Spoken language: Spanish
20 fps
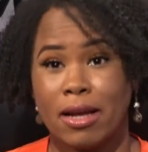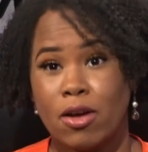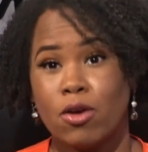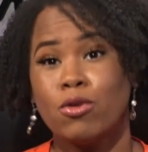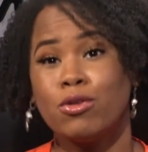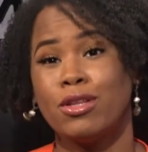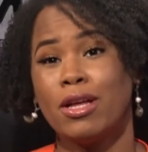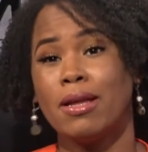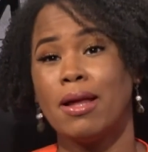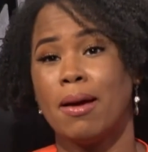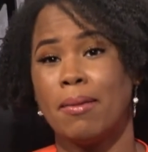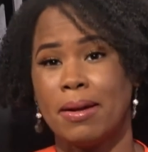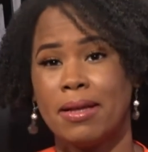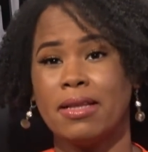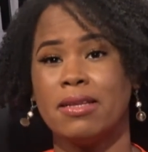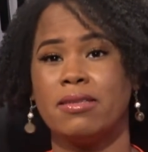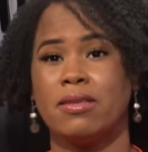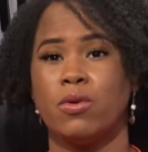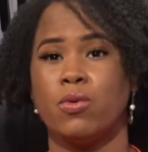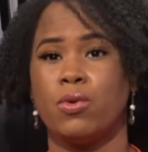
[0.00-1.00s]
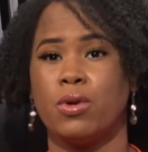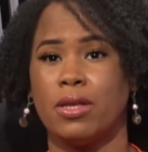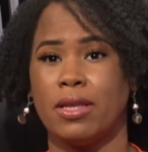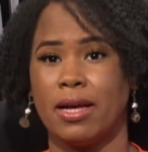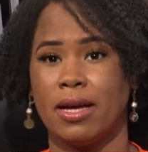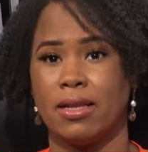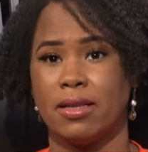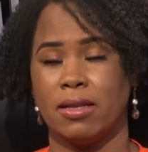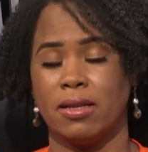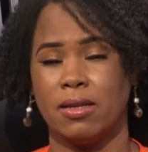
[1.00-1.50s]
ustedes hablan de
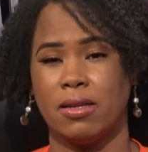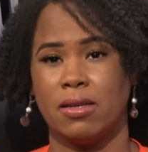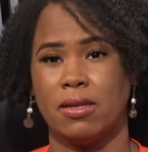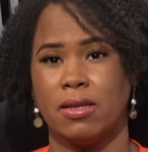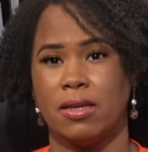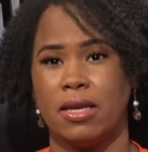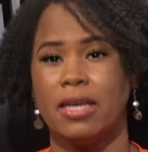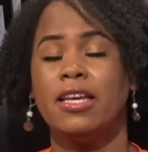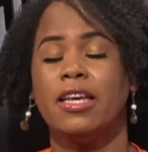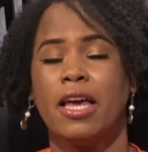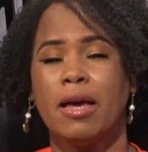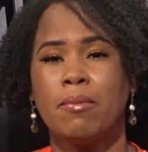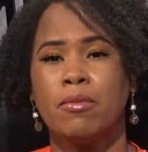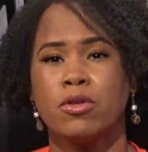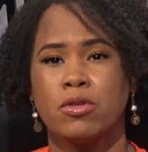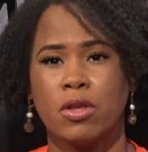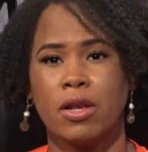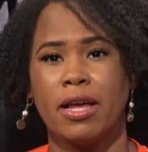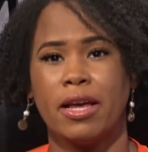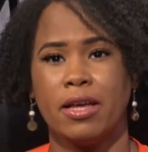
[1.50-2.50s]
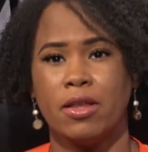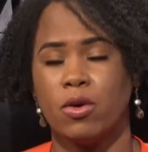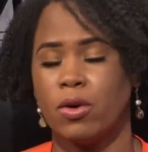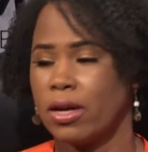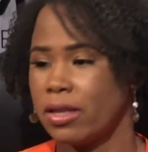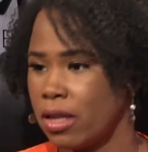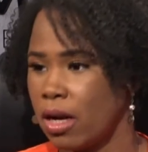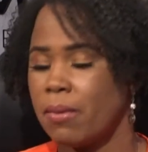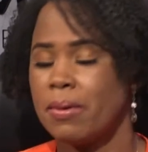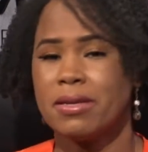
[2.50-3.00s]
inseguridad y hemos leído que
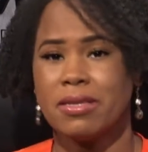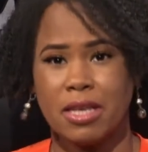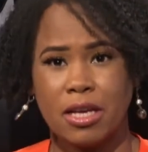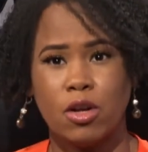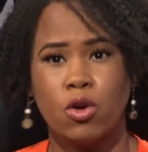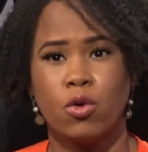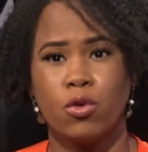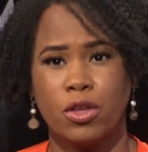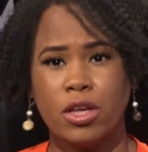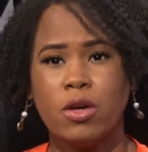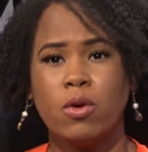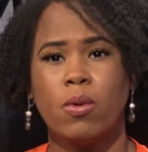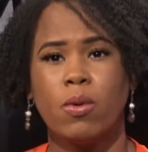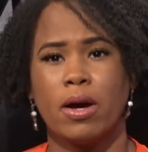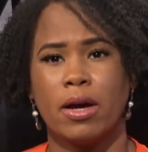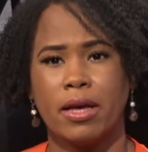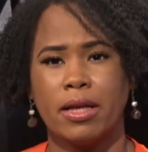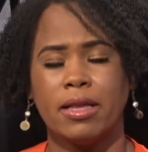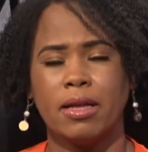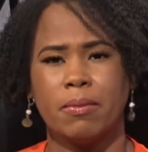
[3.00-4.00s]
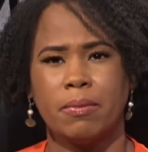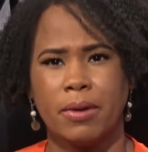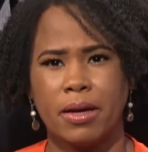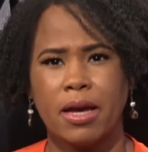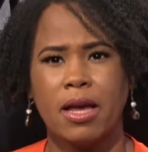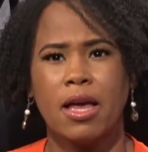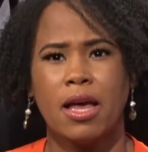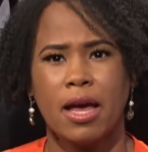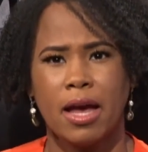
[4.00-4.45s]
a través, y lo dijo aquí también